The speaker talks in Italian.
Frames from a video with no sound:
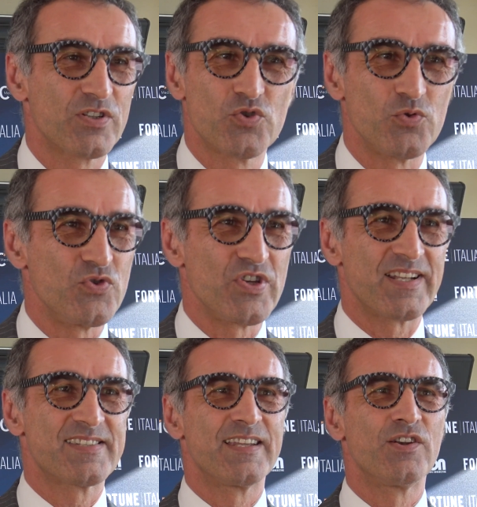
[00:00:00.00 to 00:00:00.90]
aggiungere
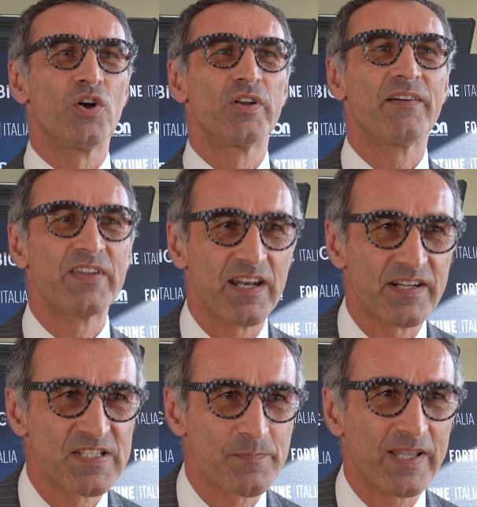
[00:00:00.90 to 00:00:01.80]
se non avere
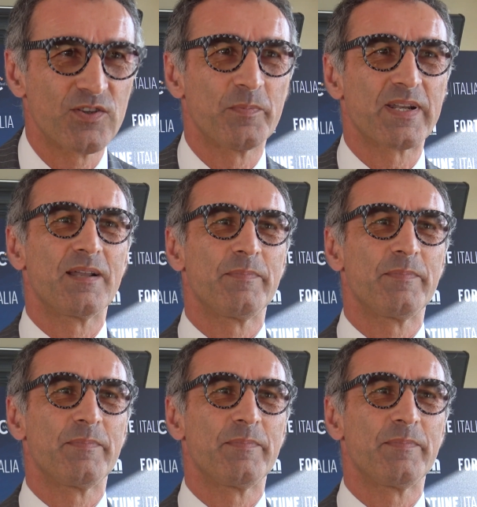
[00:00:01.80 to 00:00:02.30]
rispetto per la